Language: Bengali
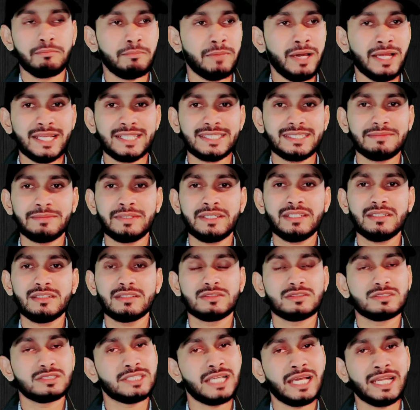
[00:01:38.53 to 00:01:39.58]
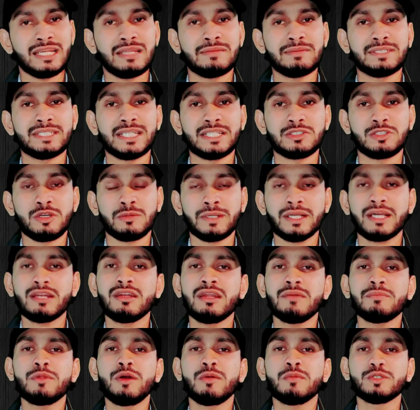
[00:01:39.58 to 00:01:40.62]
মারা যাবেন জাহান্নামেই যাইতে হবে কারণ
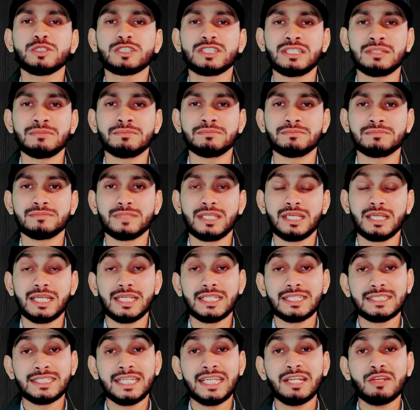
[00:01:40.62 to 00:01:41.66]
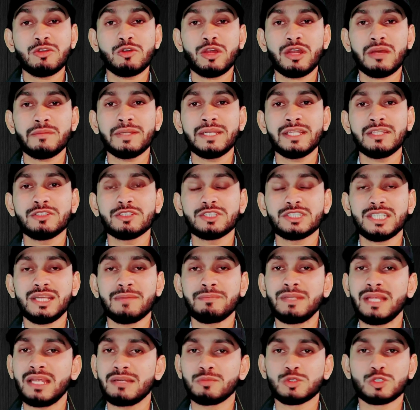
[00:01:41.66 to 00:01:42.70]
আপনি অমুসলিম শিরিক করা মানেই হচ্ছে
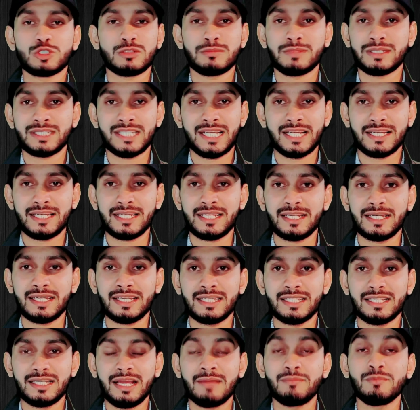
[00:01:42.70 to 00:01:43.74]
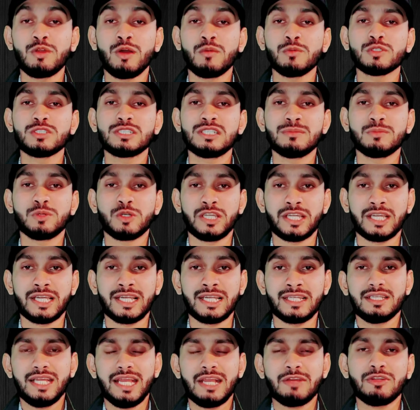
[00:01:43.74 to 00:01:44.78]
আপনি আর মুসলমান থাকলেন না আপনি অমুসলিম হয়ে
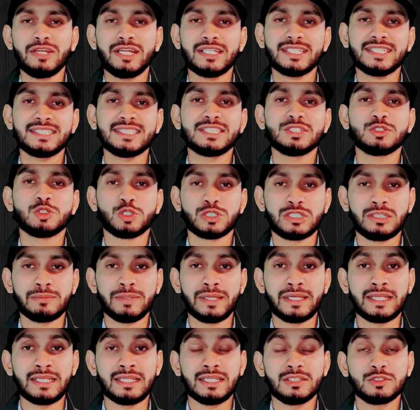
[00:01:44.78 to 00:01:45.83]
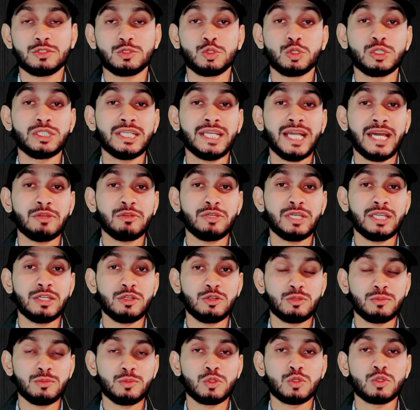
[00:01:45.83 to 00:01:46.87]
গেলেন এখন একটা জিনিস হতে পারে যদি কারো
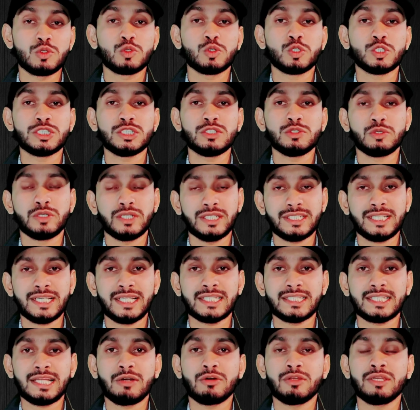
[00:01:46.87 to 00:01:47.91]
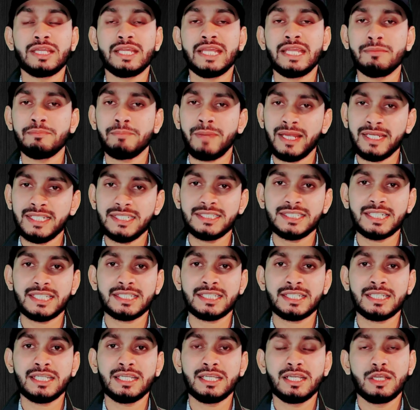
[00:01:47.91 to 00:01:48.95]
এরকম কোনো ক্ষতি হয়ে থাকে তাহলে এই পানির
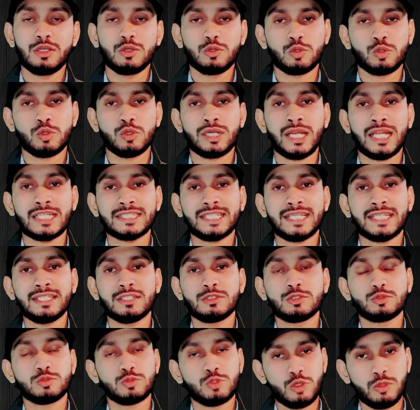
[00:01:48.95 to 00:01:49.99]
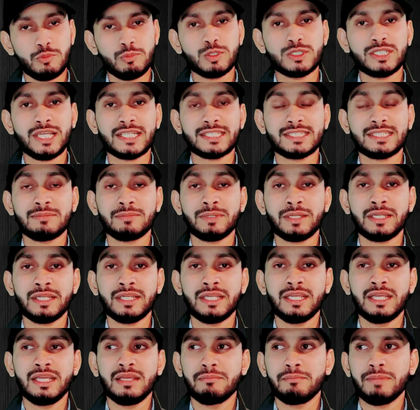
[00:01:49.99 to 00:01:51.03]
সাথে কোনো রাসায়নিক দ্রব্য থাকতে পারে
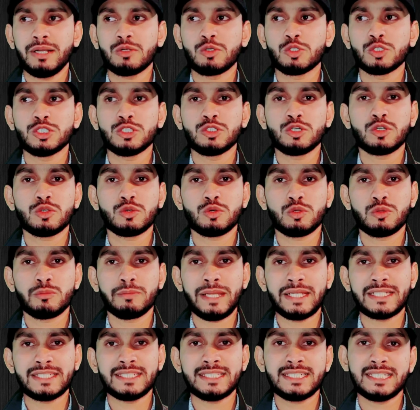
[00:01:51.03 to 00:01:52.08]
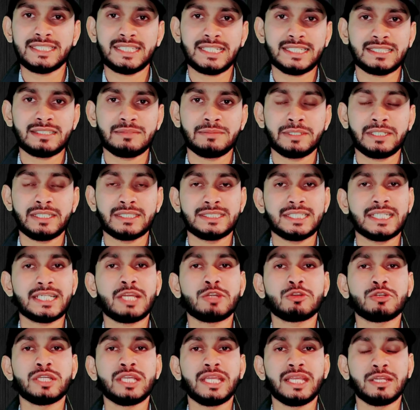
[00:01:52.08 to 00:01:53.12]
বা ক্ষতিকর কোনো ব্যাকটেরিয়া থাকতে পারে যে
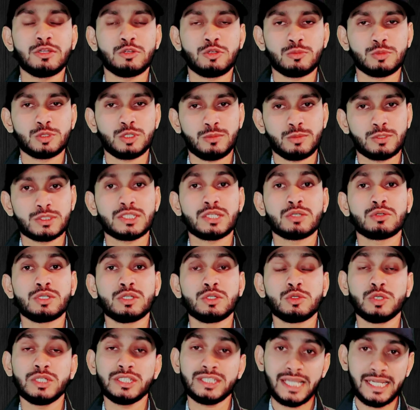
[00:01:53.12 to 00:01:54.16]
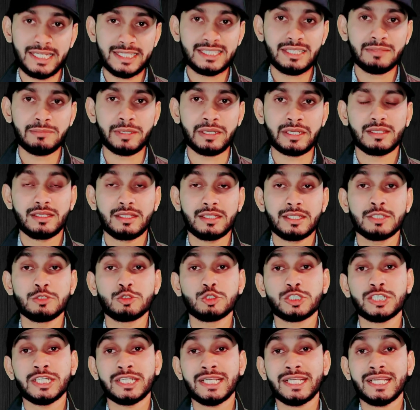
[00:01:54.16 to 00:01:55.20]
কারণে এরকম সমস্যাগুলি হয়ে থাকতে পারে কিন্তু
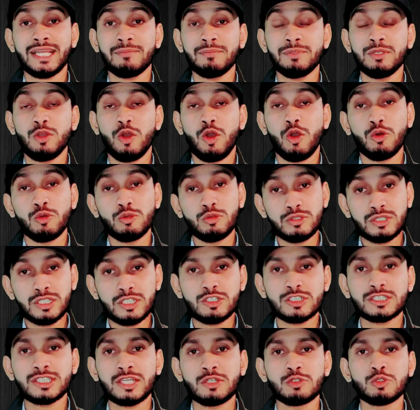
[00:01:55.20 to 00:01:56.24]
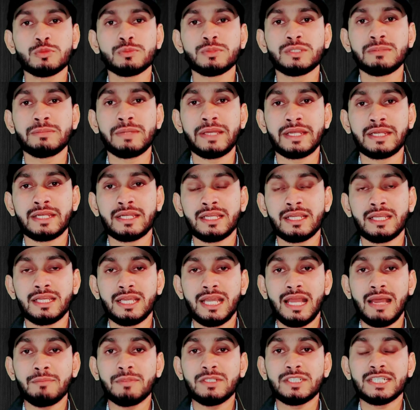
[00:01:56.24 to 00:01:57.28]
সেটাকে আপনি অলৌকিকতার রূপ দিবেন
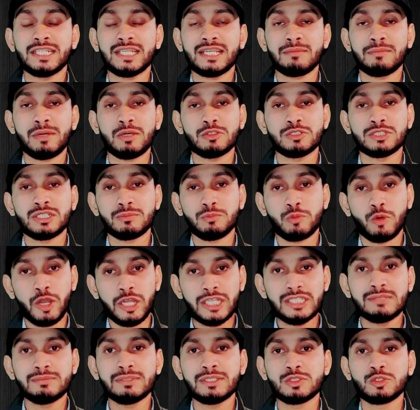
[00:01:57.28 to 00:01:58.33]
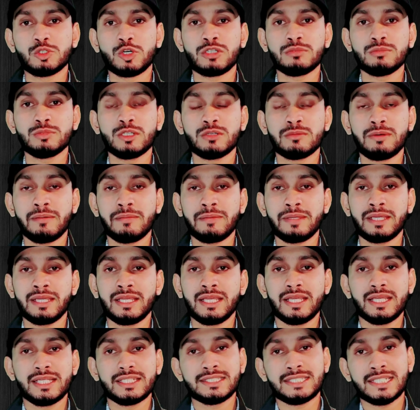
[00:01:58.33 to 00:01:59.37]
আপনি সেটাকে মানুষের ভয় দিবেন ধর্মীয়ভাবে
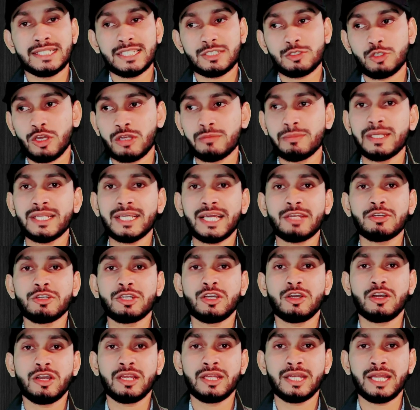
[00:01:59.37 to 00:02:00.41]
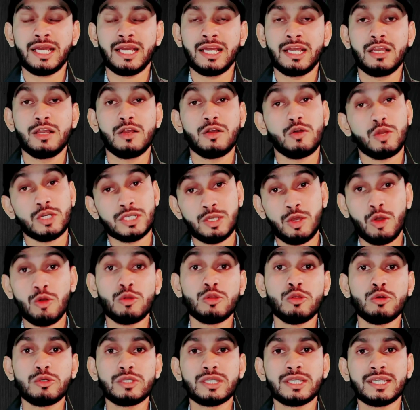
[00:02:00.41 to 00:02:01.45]
যেটা ধর্মের কারণে হয় না ওটা
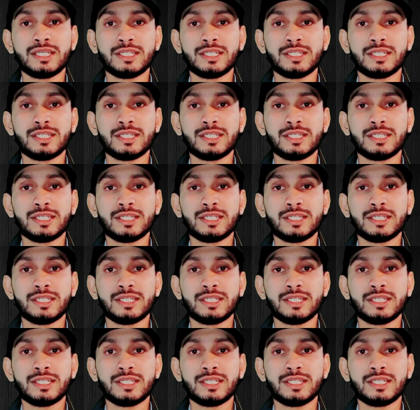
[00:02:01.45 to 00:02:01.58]
অলৌকিক